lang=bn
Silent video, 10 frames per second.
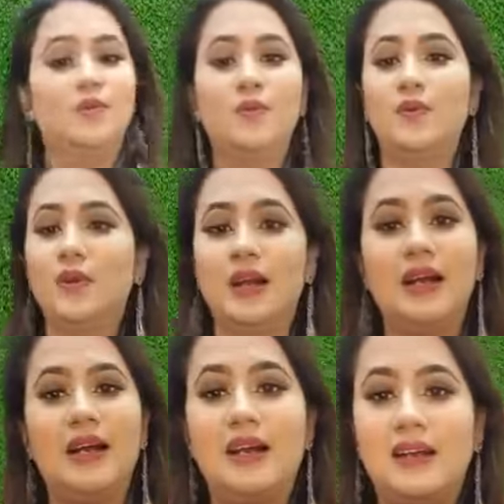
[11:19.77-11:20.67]
পুরা
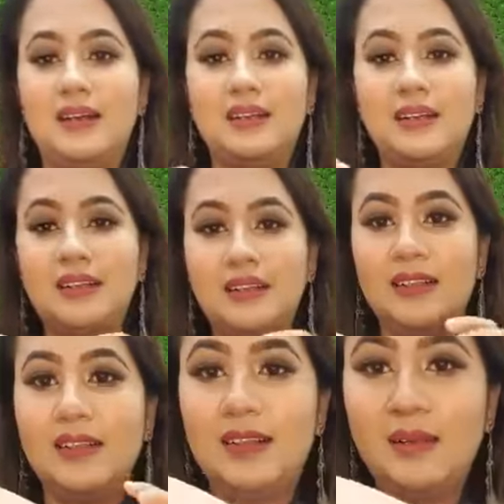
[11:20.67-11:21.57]

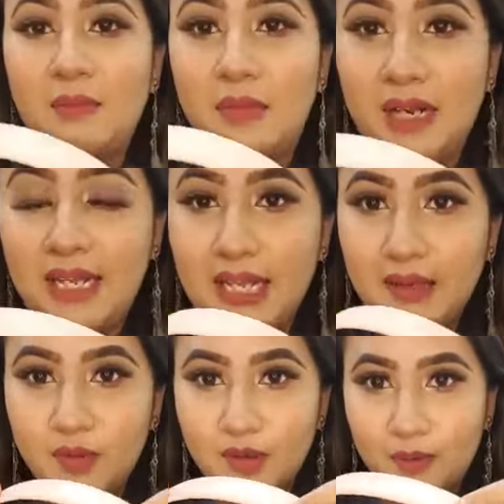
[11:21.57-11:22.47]
মানে কি
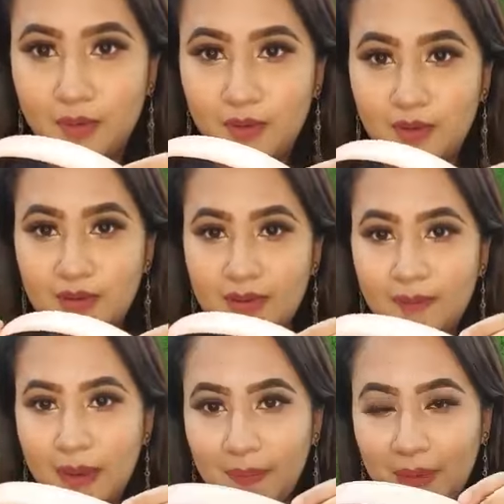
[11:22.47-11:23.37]
বলবো
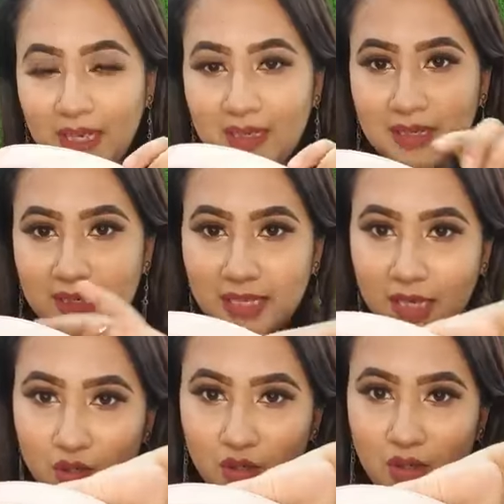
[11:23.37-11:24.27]
বেবি পিঙ্ক কালারটা
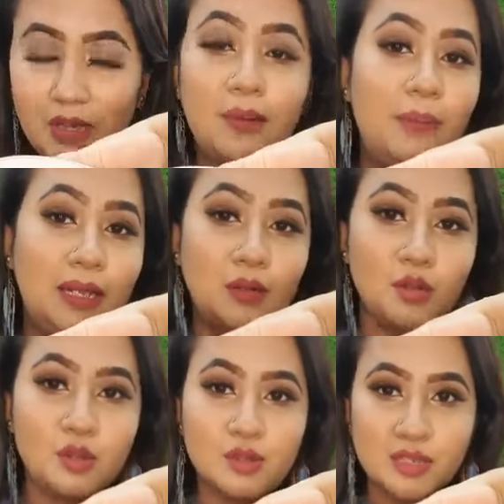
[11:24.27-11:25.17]
দেখো
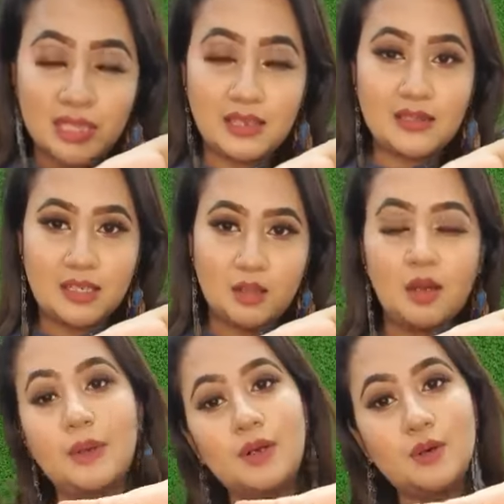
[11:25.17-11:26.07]
বেলগুলো কিন্তু সিঙ্গেল সেল
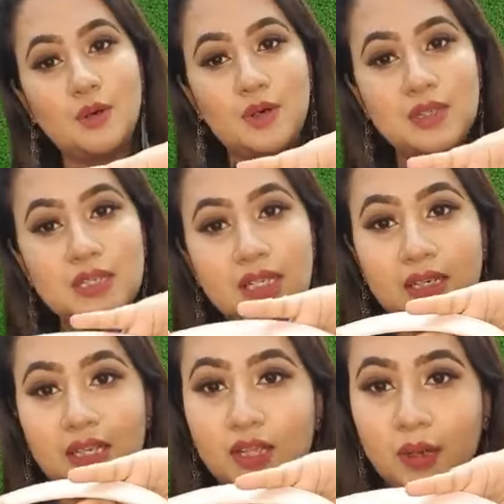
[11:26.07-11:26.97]
হবে না কোনো ড্রেসের
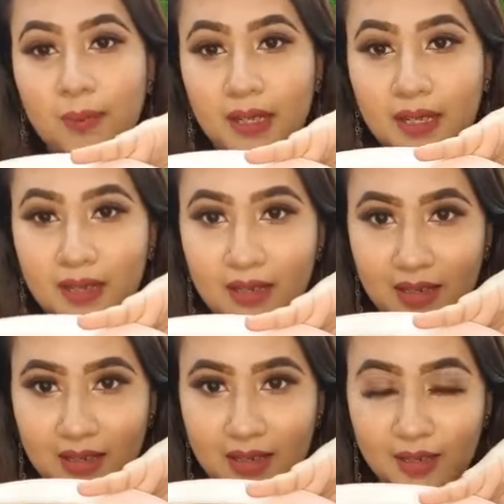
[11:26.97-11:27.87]
সাথে নিতে হবে
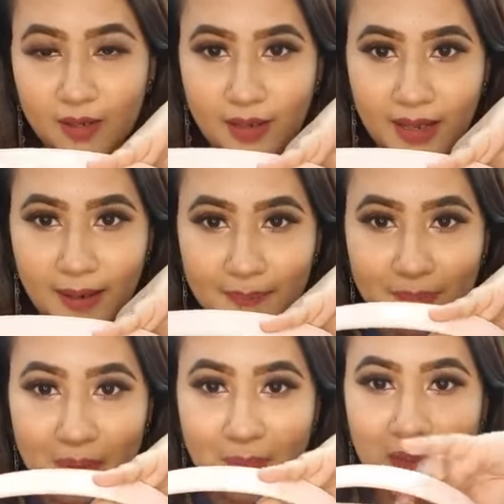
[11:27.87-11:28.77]
ওকে
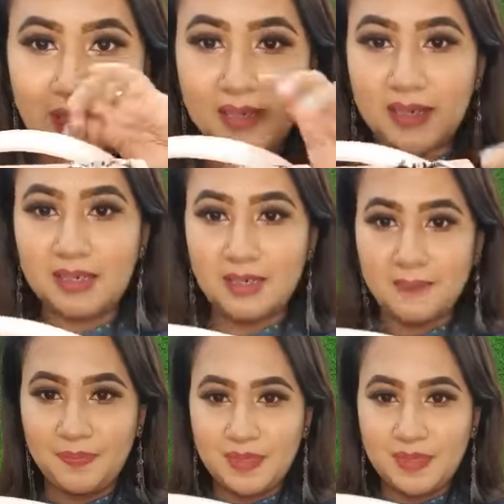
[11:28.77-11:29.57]
বেবি পিঙ্ক কালারটা